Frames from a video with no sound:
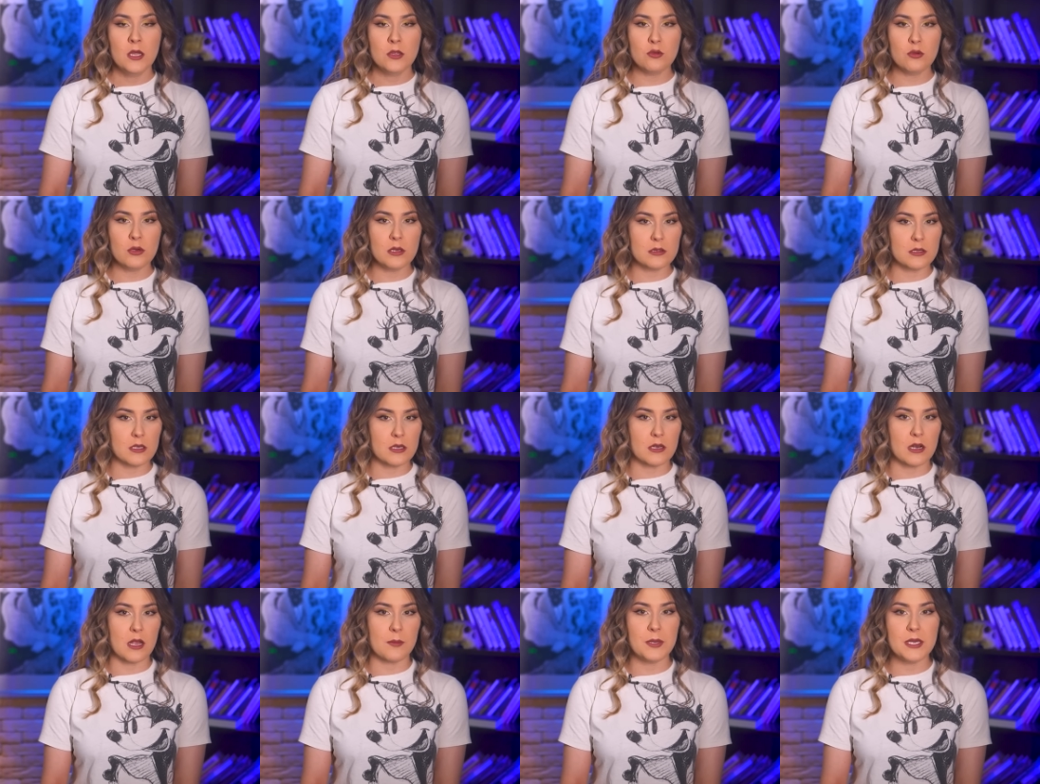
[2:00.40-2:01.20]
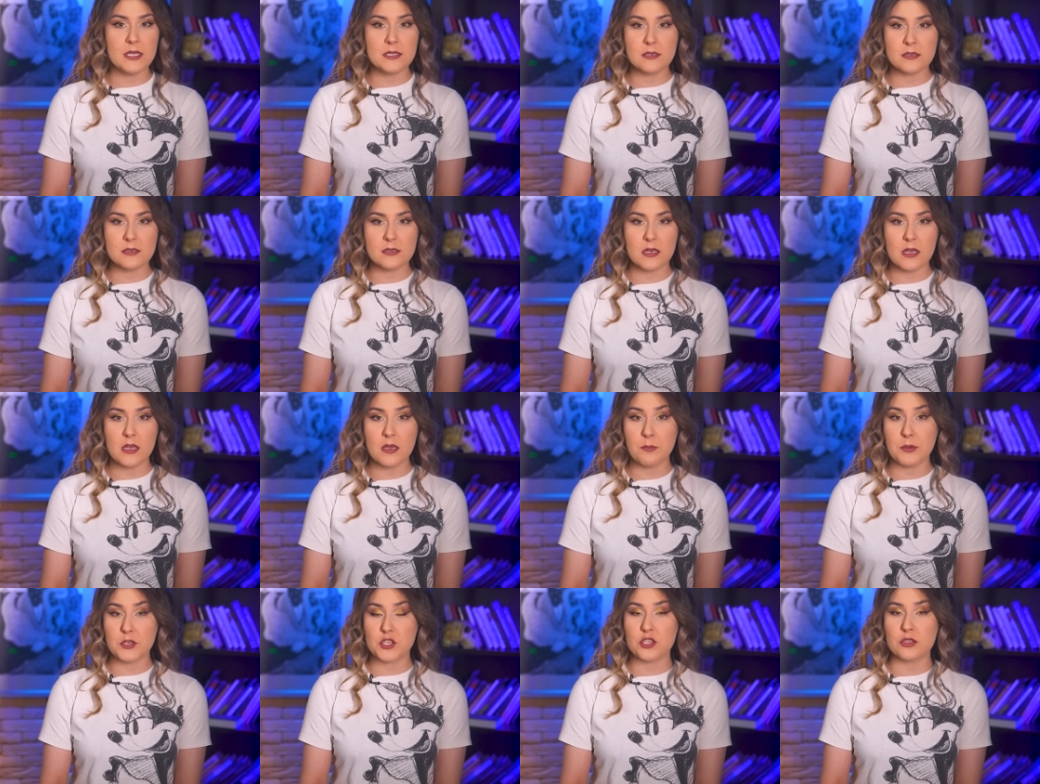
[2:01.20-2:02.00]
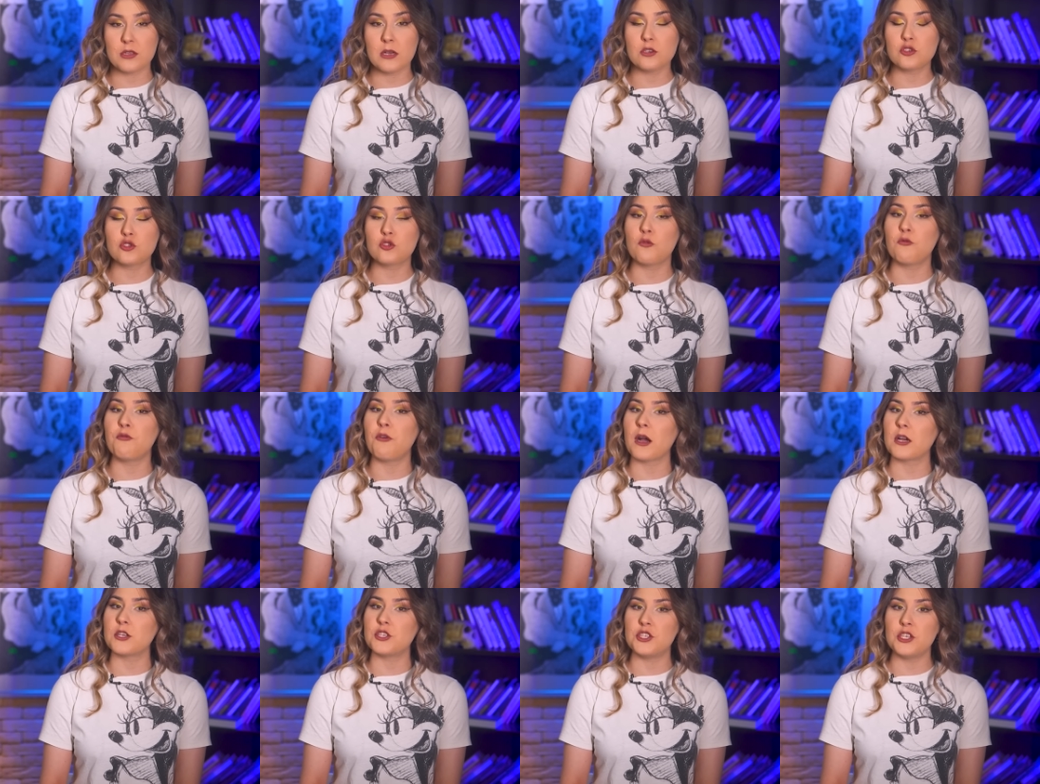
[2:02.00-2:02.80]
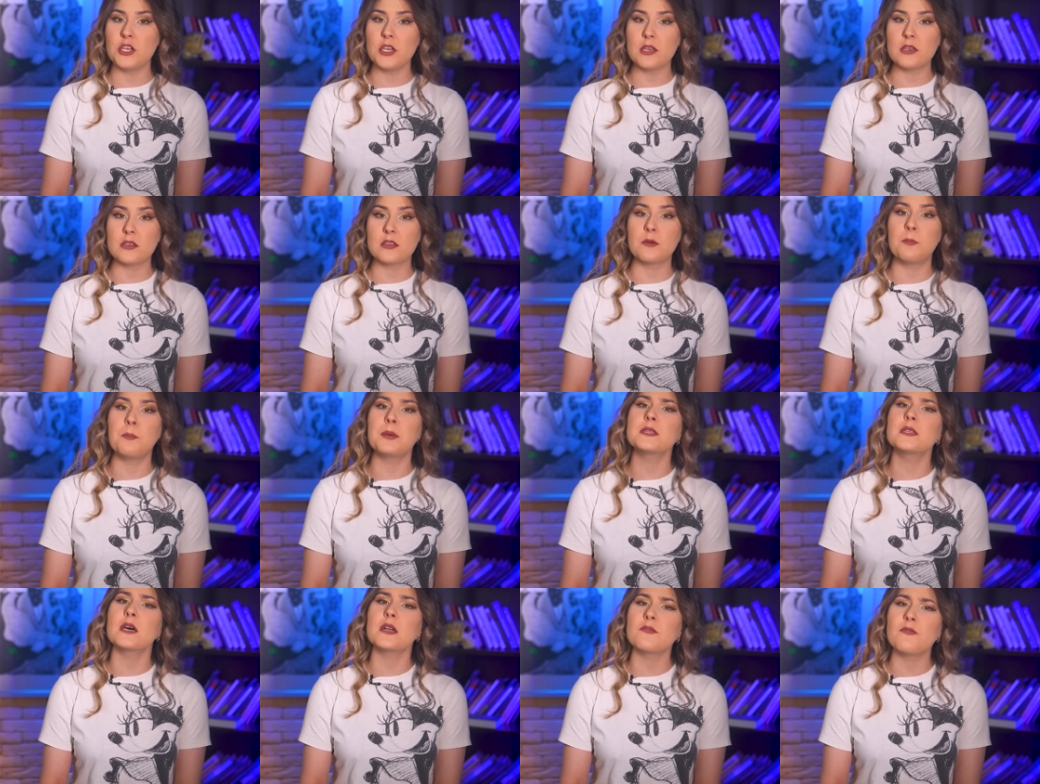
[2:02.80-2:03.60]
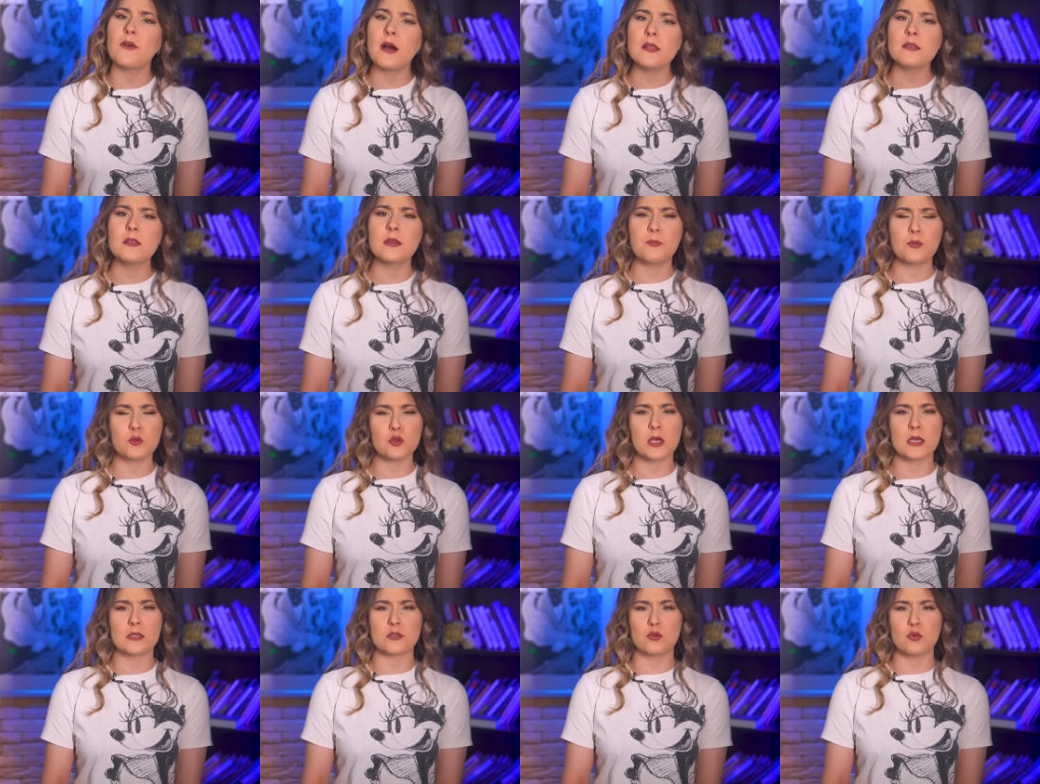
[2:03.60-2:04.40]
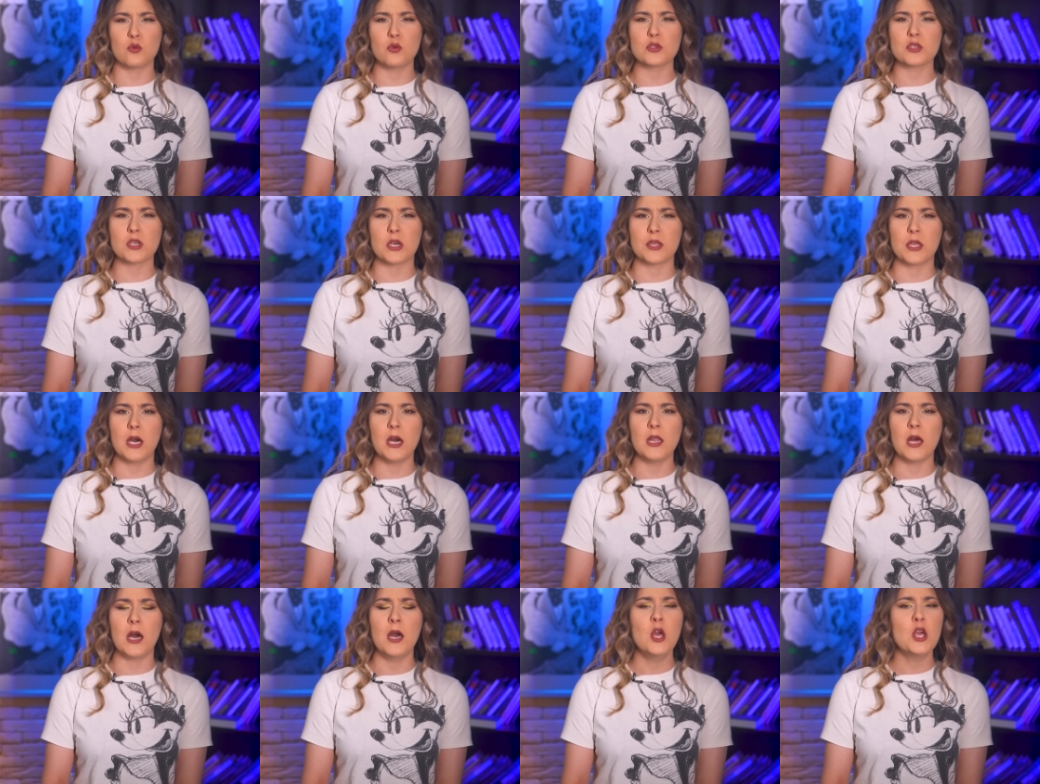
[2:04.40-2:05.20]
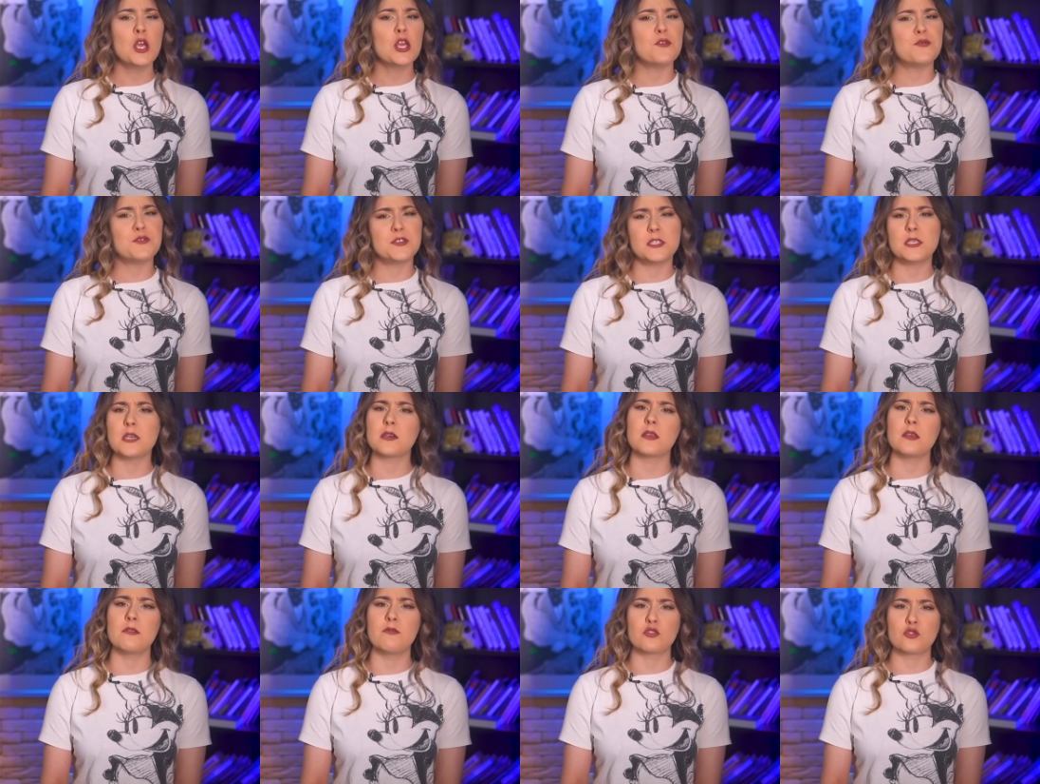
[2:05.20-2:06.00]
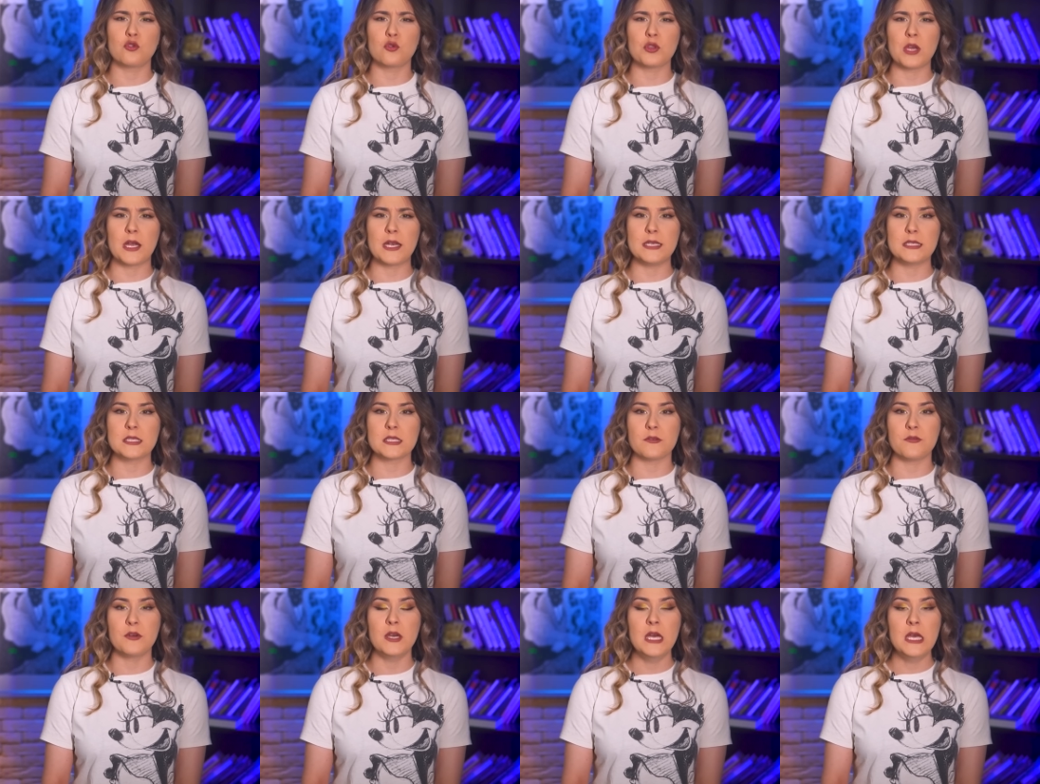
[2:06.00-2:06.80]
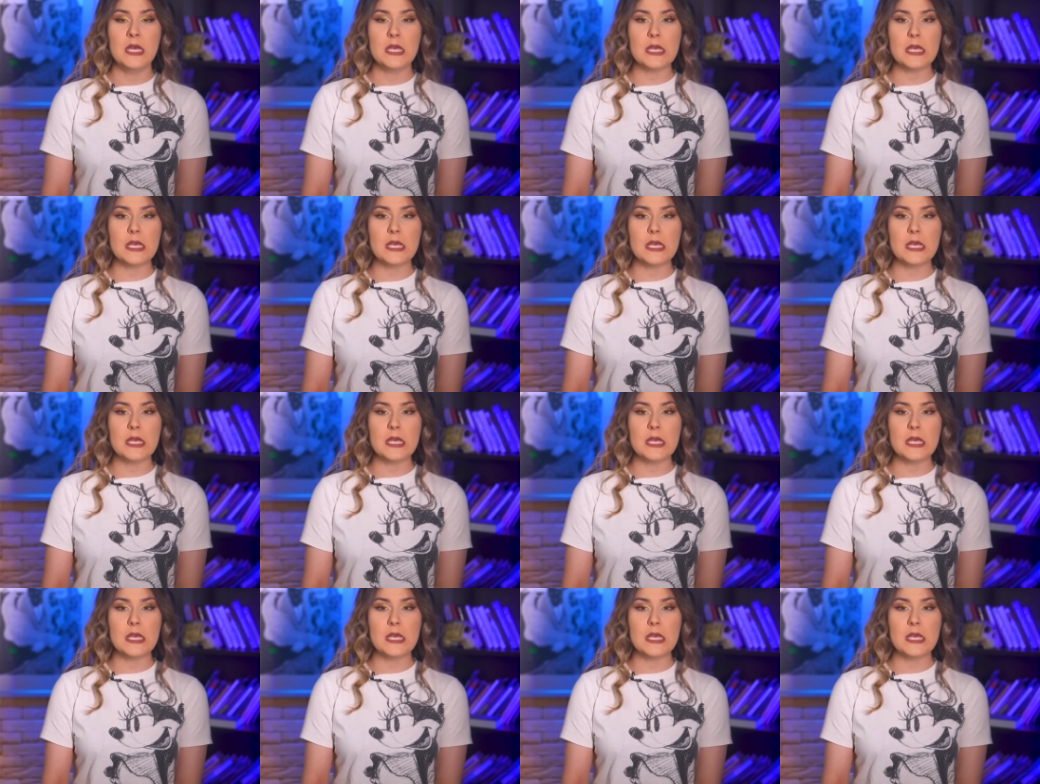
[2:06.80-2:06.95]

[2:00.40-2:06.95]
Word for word: Ну, ЛТР обиделся и посчитал, что факт-чекинг подорвал репутацию реакцию Госканала и всех его журналистов.